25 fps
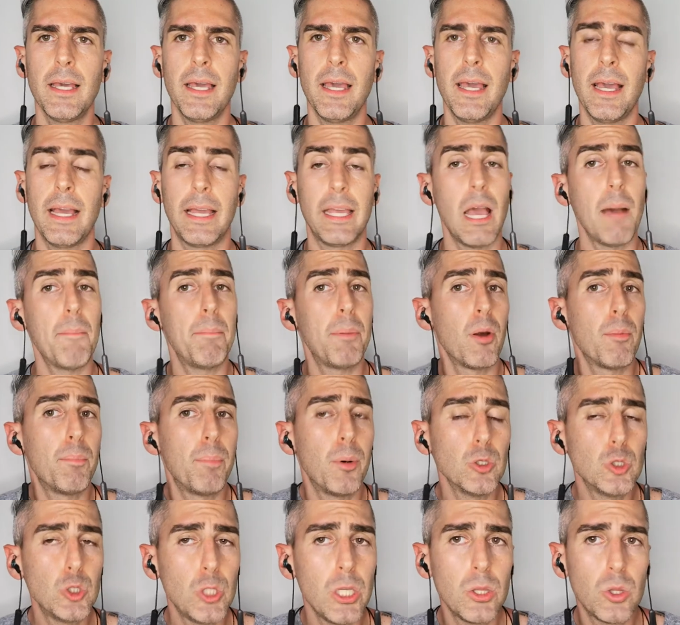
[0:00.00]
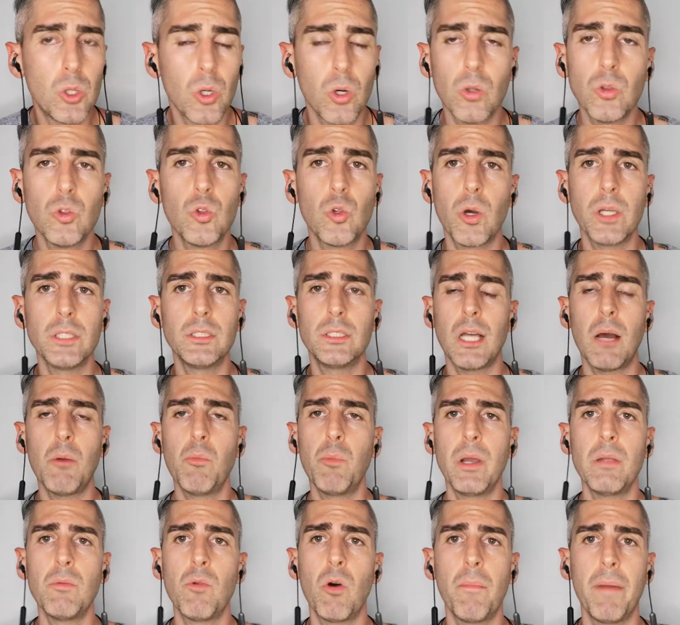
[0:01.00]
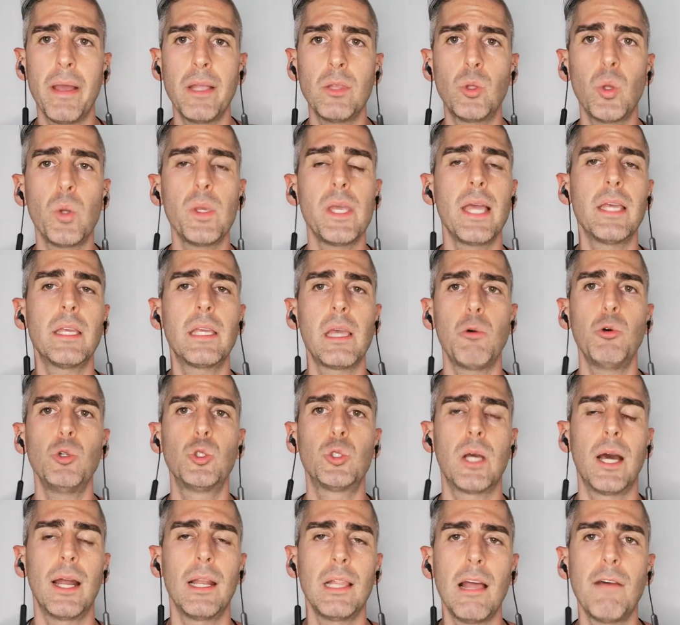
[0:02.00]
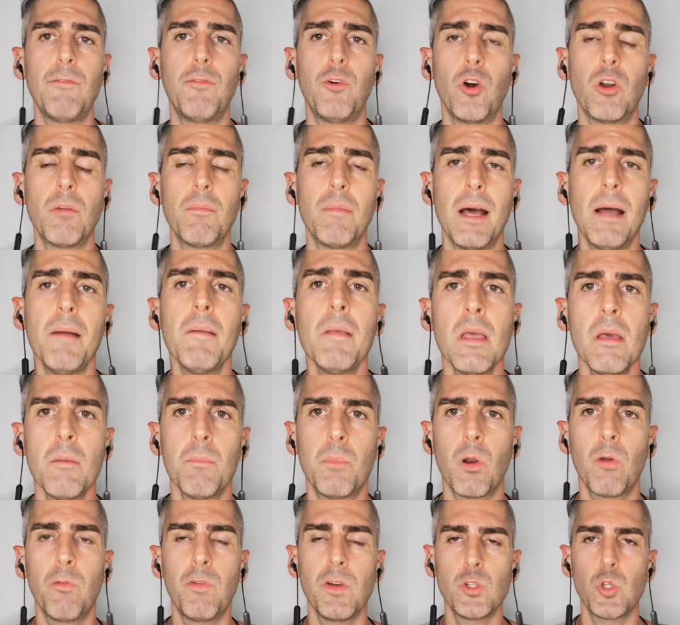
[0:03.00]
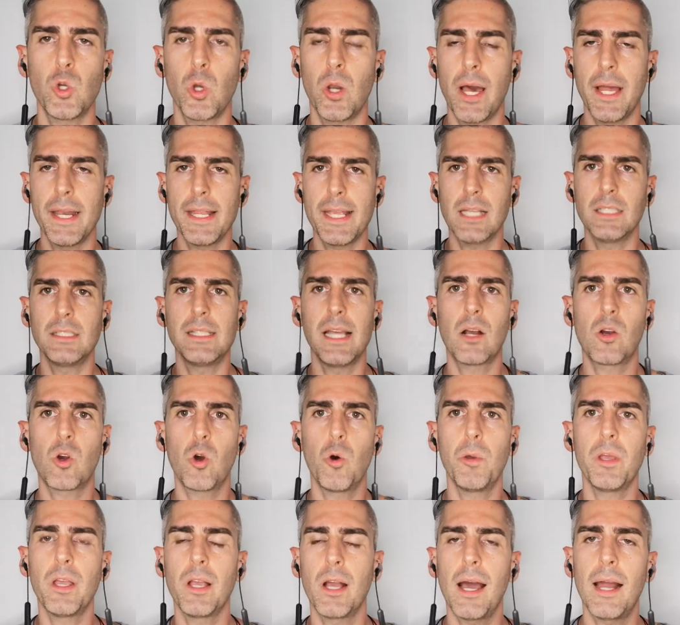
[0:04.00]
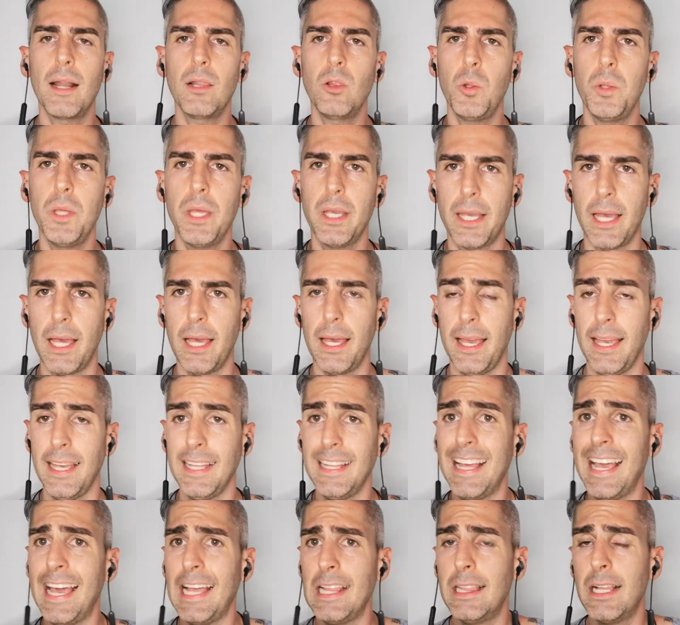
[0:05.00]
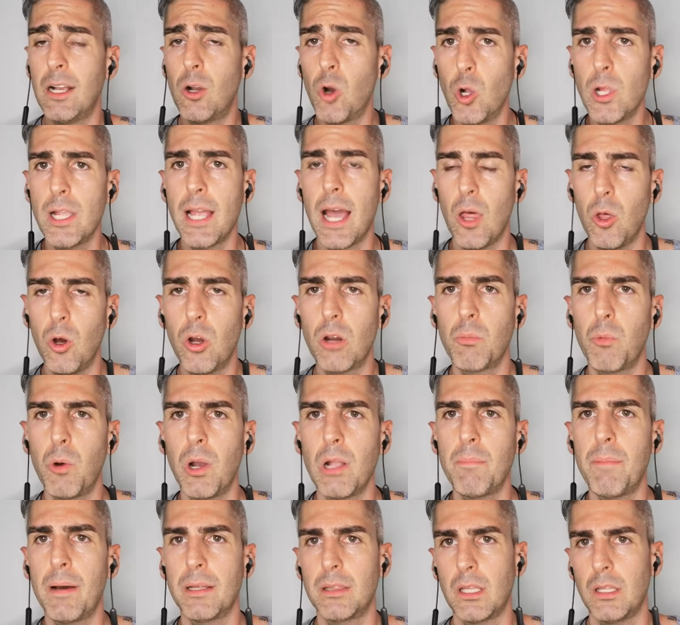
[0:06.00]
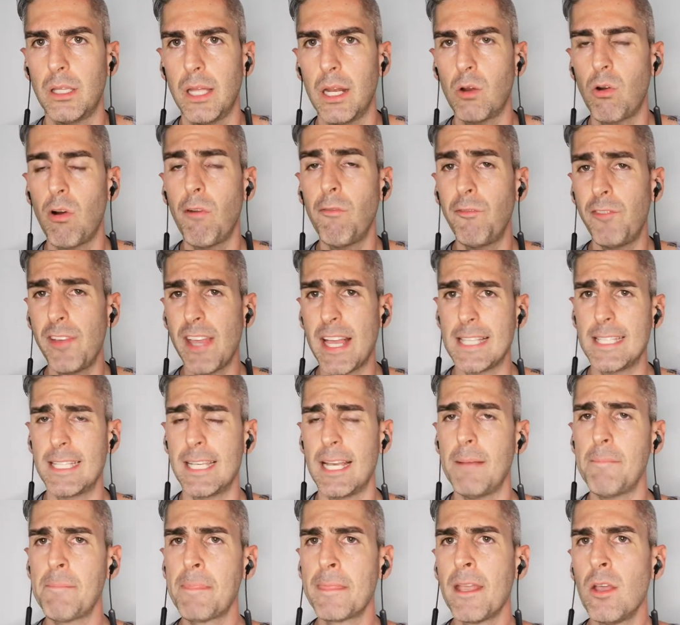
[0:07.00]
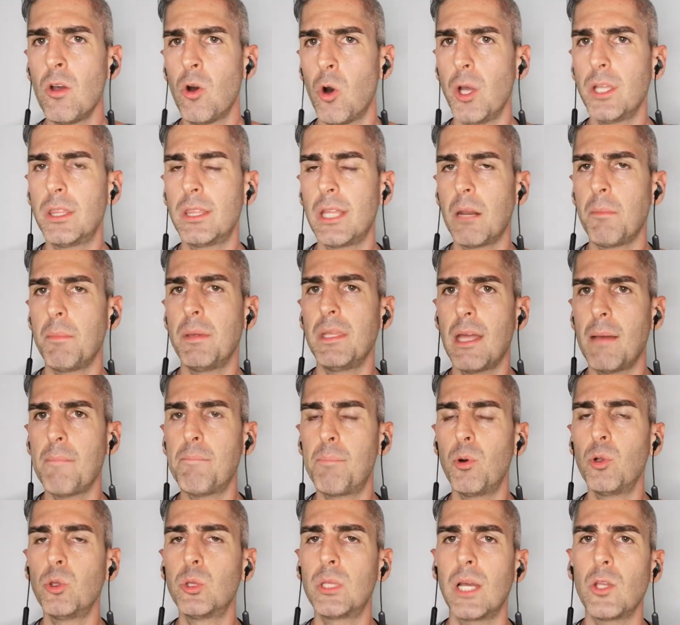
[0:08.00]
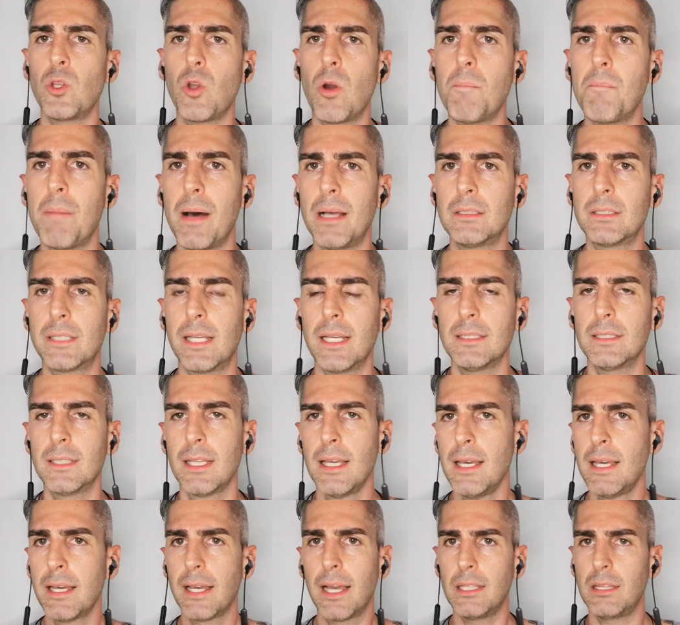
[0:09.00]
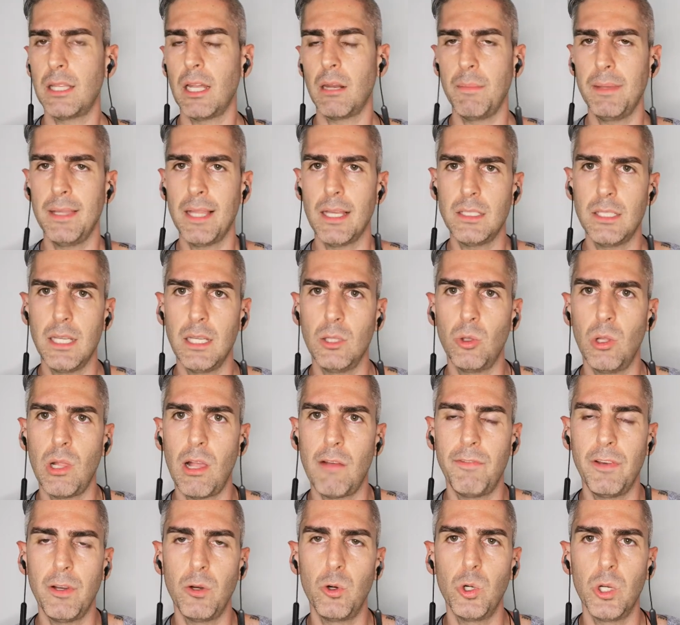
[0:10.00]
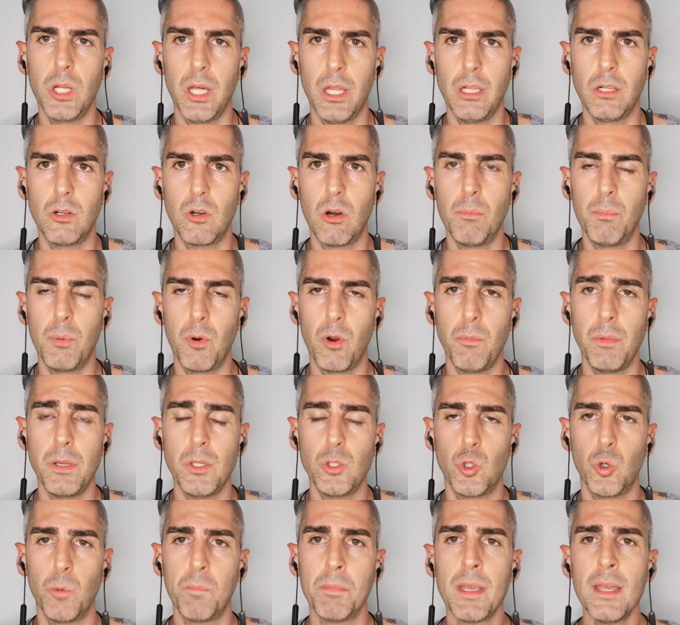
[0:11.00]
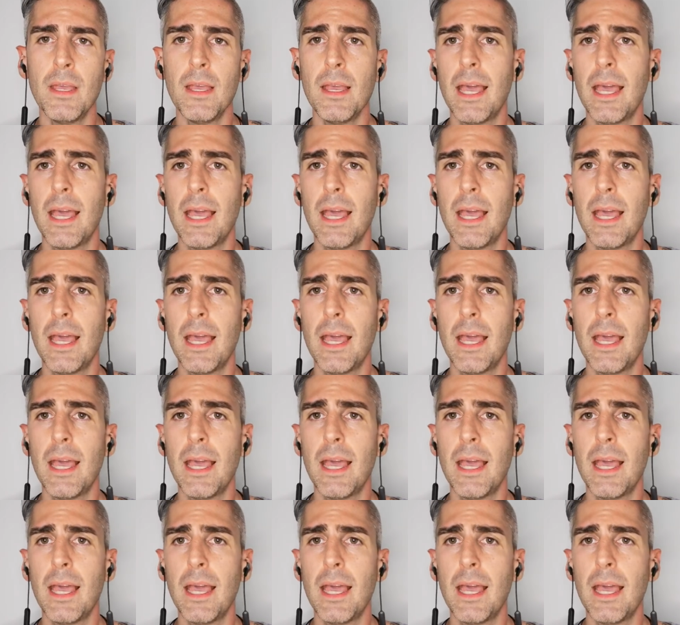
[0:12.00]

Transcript: eh, que a propósito no está en buen momento y hay que buscar la forma, profesor Arias, de acobijarlo y que el goleador vuelva a tener confianza. Hoy termina en punta John Vázquez, que termina siendo la figura del compromiso.